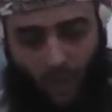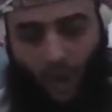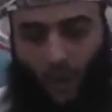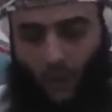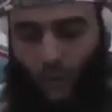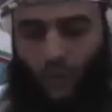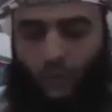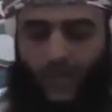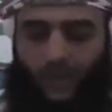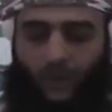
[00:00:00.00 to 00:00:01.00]
وهو
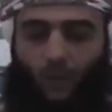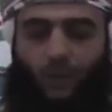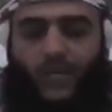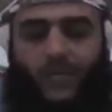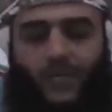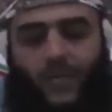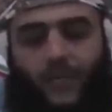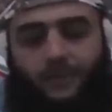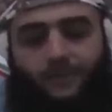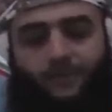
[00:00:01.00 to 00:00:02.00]
خروج بعض
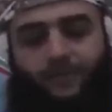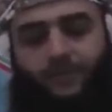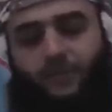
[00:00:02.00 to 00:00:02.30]
العمانيين